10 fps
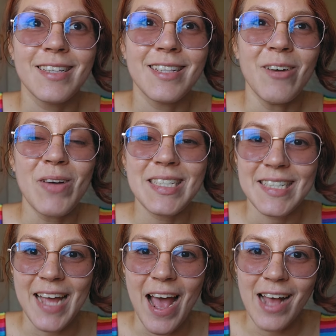tão
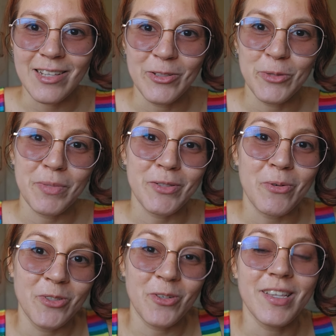acirrados, o
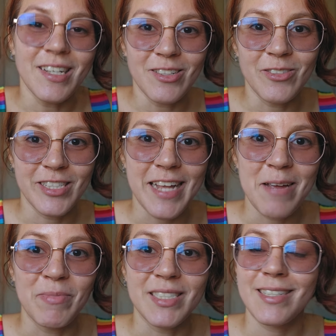pessoal gostou tanto dos
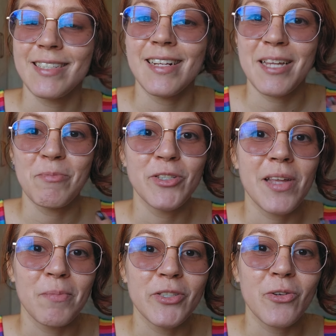temas, que já temos
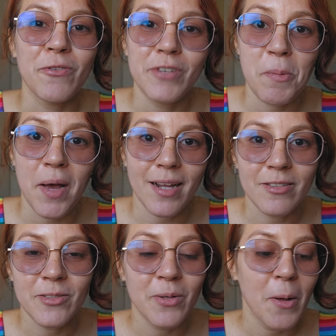temas
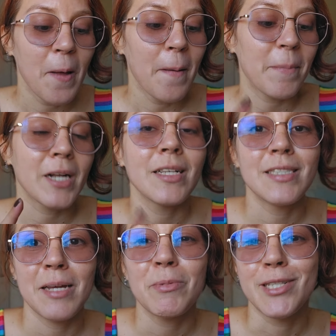confirmados para
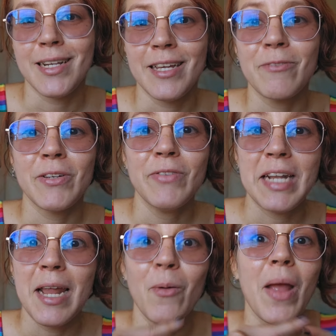dezembro, janeiro,
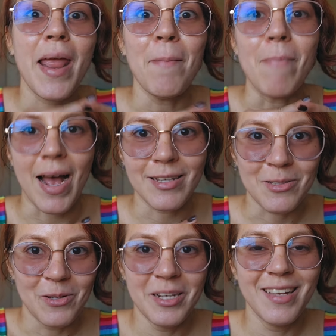fevereiro e
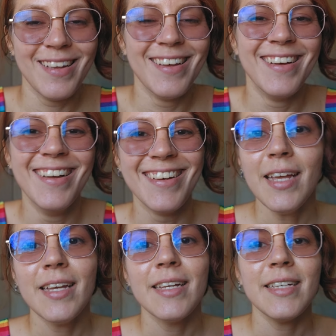março.
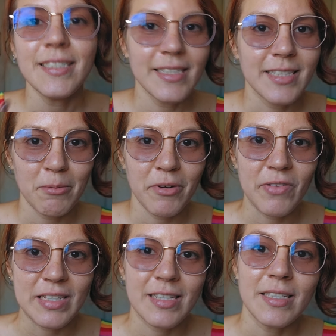E a gente sempre
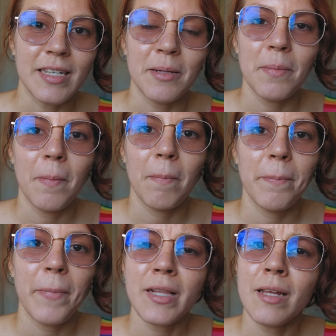faz assim,
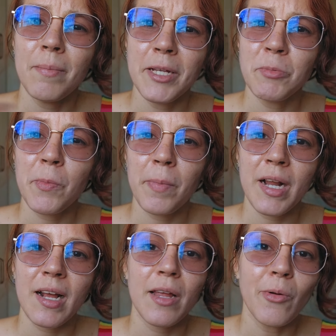até mesmo
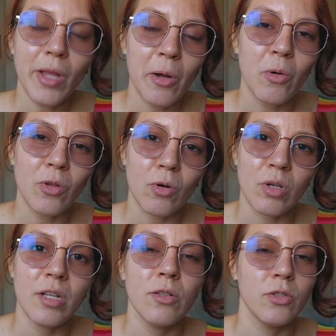para eu ter
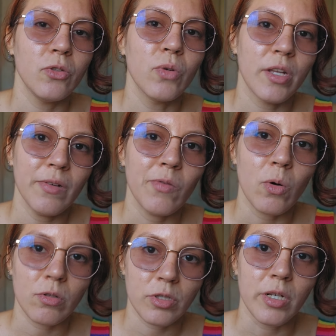controle do que
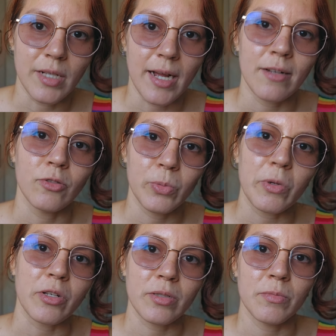vou crochetar nos
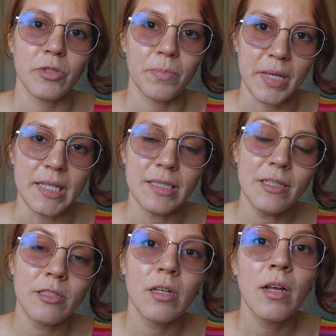próximos
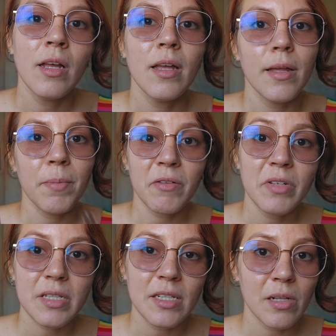meses. E para
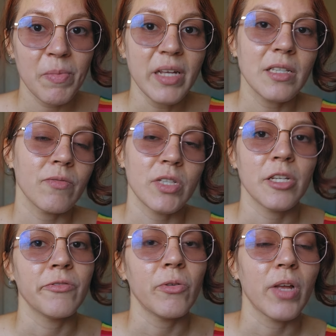vocês também, se
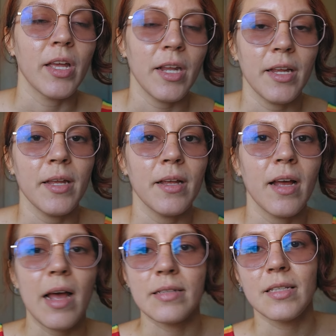vocês vão querer
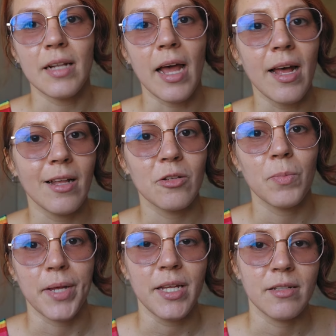assinar no
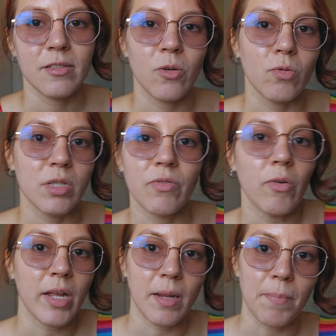mês ou se
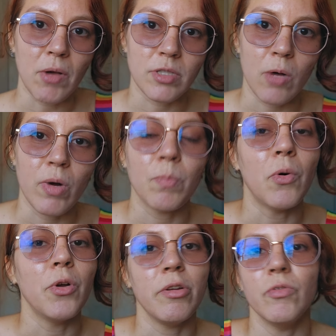vão querer pausar o
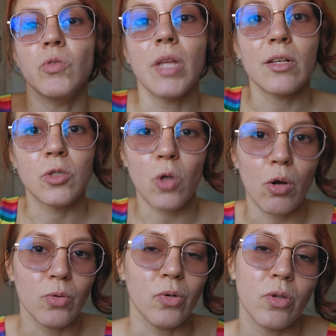apoio e voltar
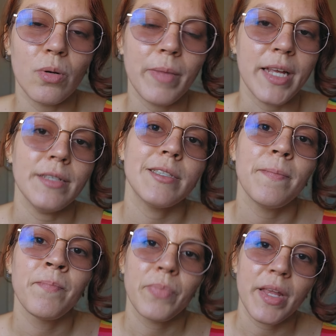só no outro mês,
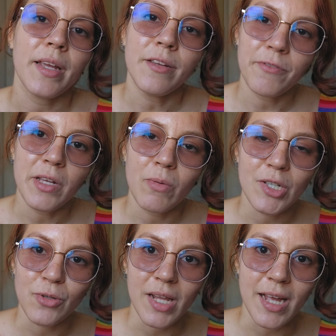né? Enfim, eu
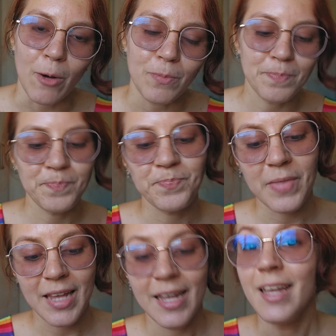acho legal.
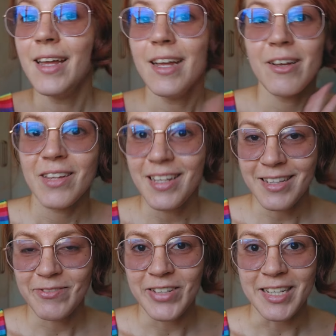
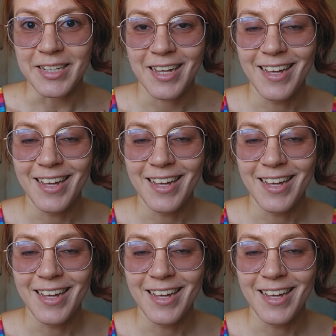Enfim,